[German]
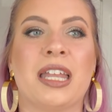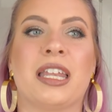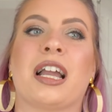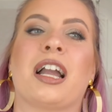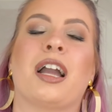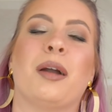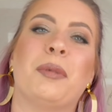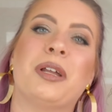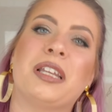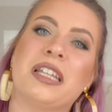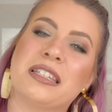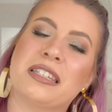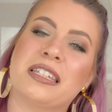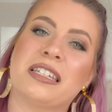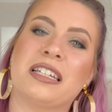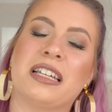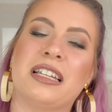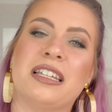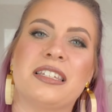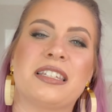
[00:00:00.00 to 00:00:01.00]
Da kann man jetzt
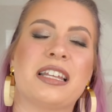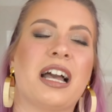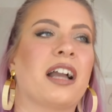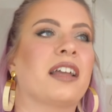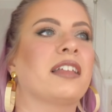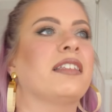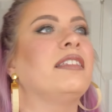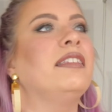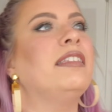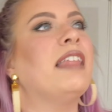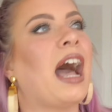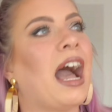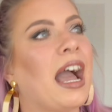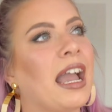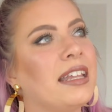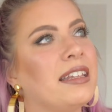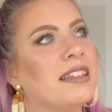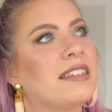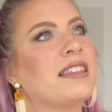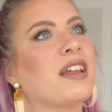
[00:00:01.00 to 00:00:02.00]
sicherlich sagen,
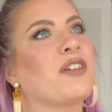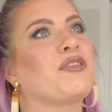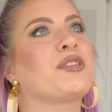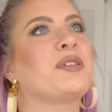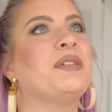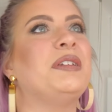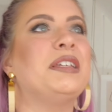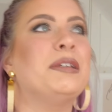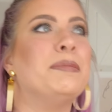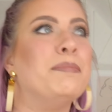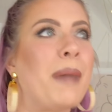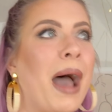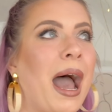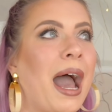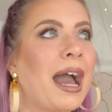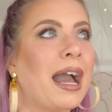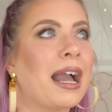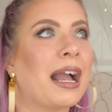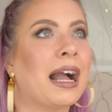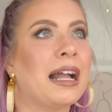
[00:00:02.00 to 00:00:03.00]
nein, das darfst du nicht nicht
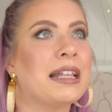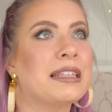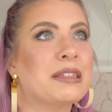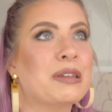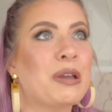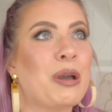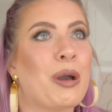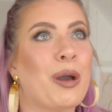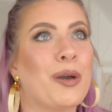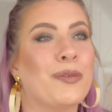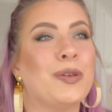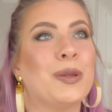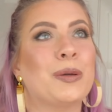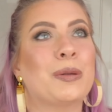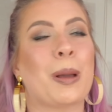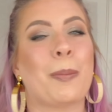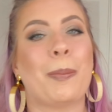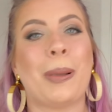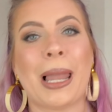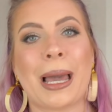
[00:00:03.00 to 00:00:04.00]
machen als Curvy
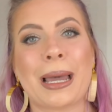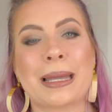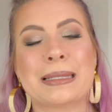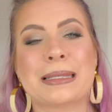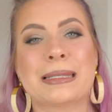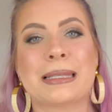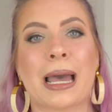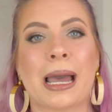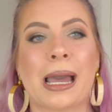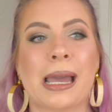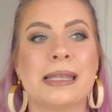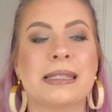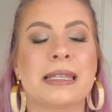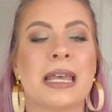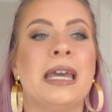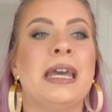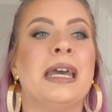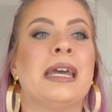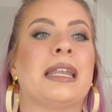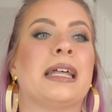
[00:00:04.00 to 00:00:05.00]
oder Plus Size,
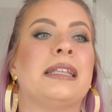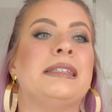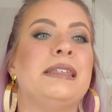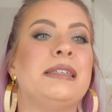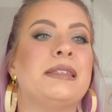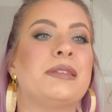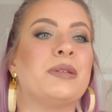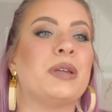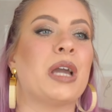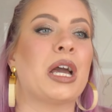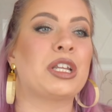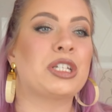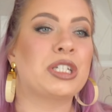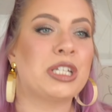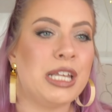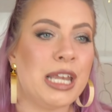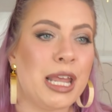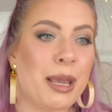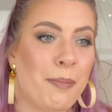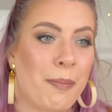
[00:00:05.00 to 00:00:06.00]
dann siehst du ja
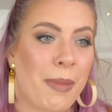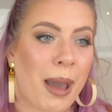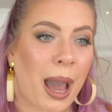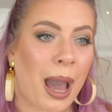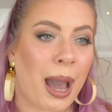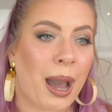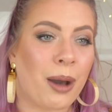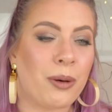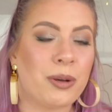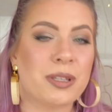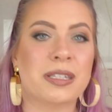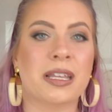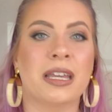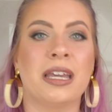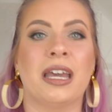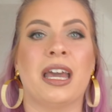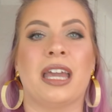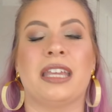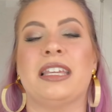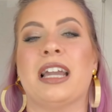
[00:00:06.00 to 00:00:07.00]
schlimm aus.
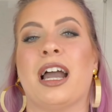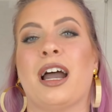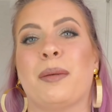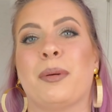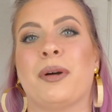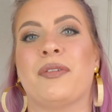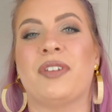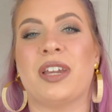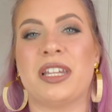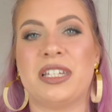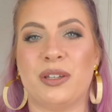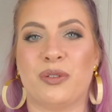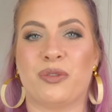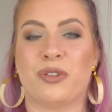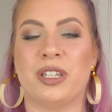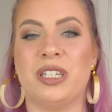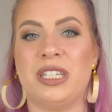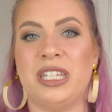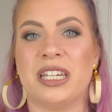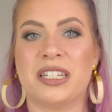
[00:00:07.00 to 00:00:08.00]
Ja, aber wer
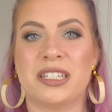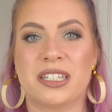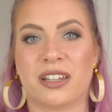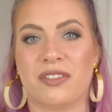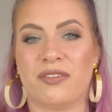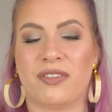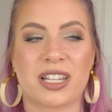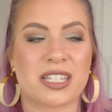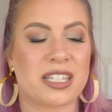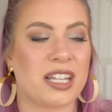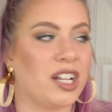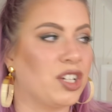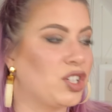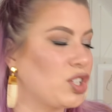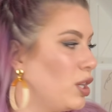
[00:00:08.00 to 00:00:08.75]
definiert denn, was halt